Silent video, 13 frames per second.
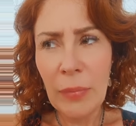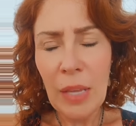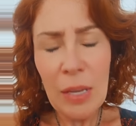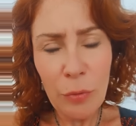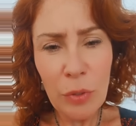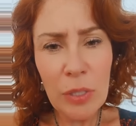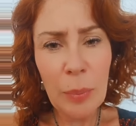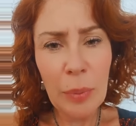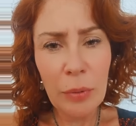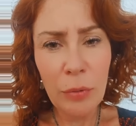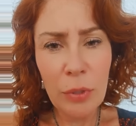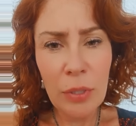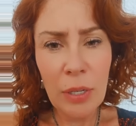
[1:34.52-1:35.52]
Eu vou dizer para
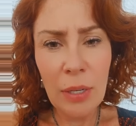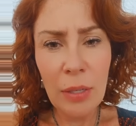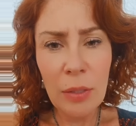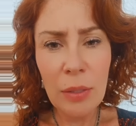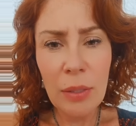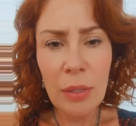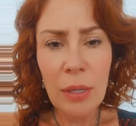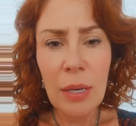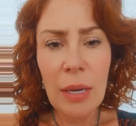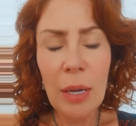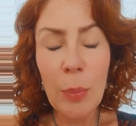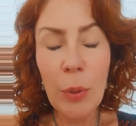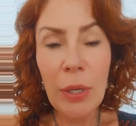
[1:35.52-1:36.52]
vocês.
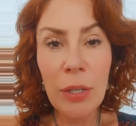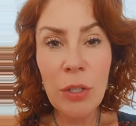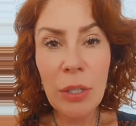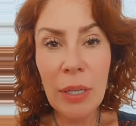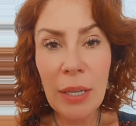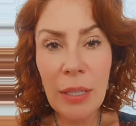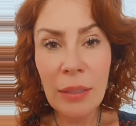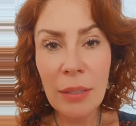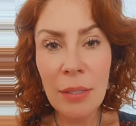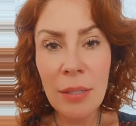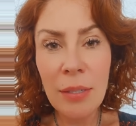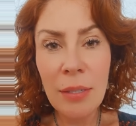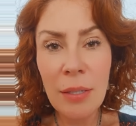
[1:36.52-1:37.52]
É porque a direita
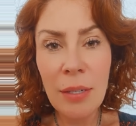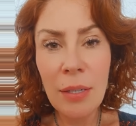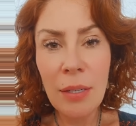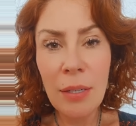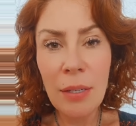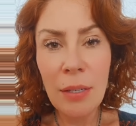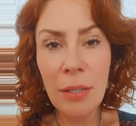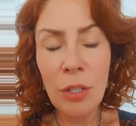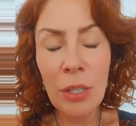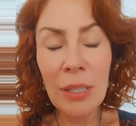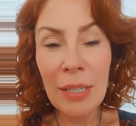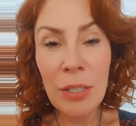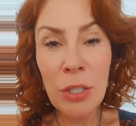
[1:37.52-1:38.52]
se
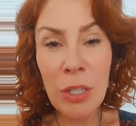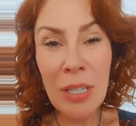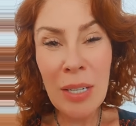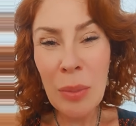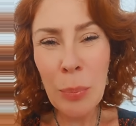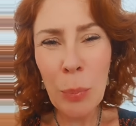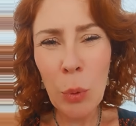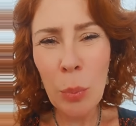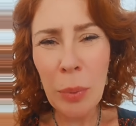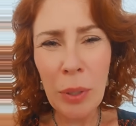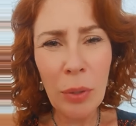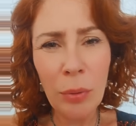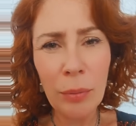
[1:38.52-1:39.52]
digladia em
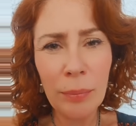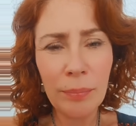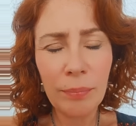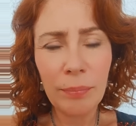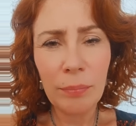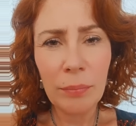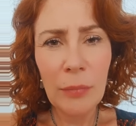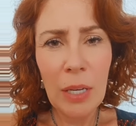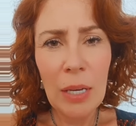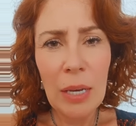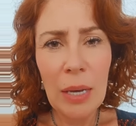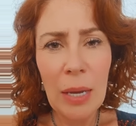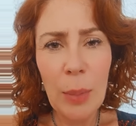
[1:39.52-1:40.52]
público.
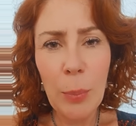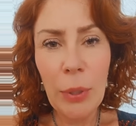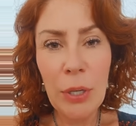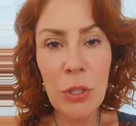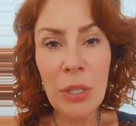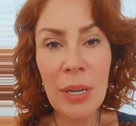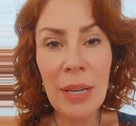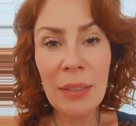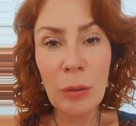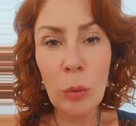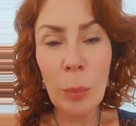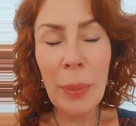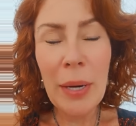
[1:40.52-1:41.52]
É porque a direita
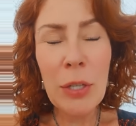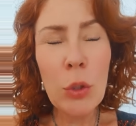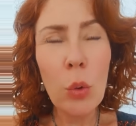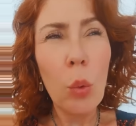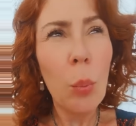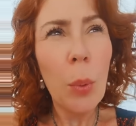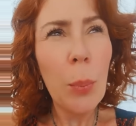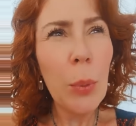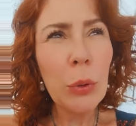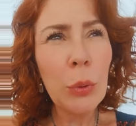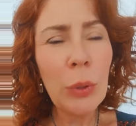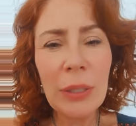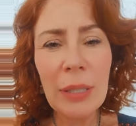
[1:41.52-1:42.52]
não perde uma
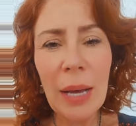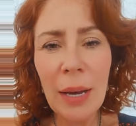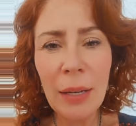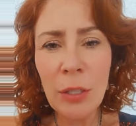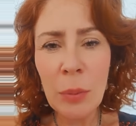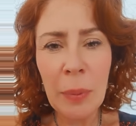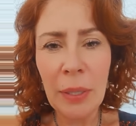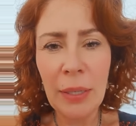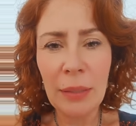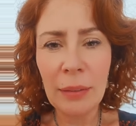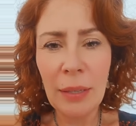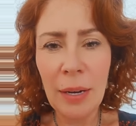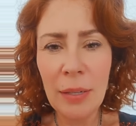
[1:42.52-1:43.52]
oportunidade para ir
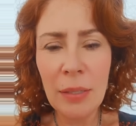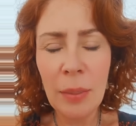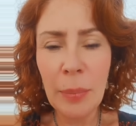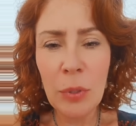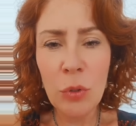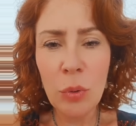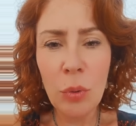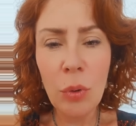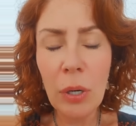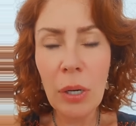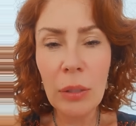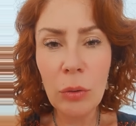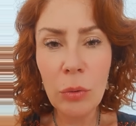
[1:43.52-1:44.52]
atrás da pessoa quando
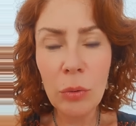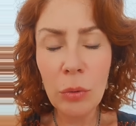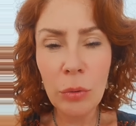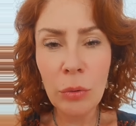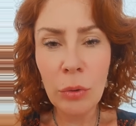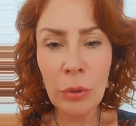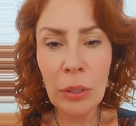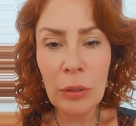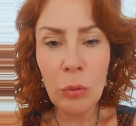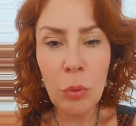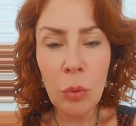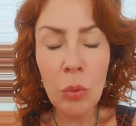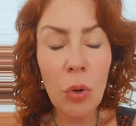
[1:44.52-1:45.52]
ela não, quando ela
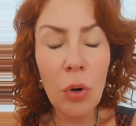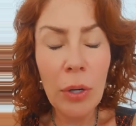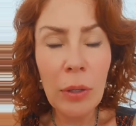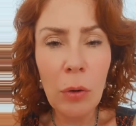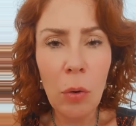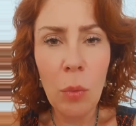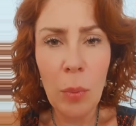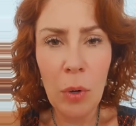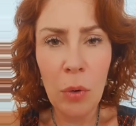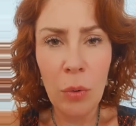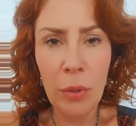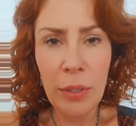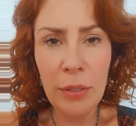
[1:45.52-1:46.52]
não concorda com alguma
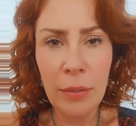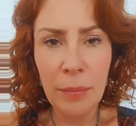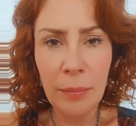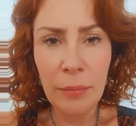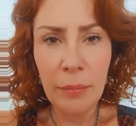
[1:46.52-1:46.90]
coisa.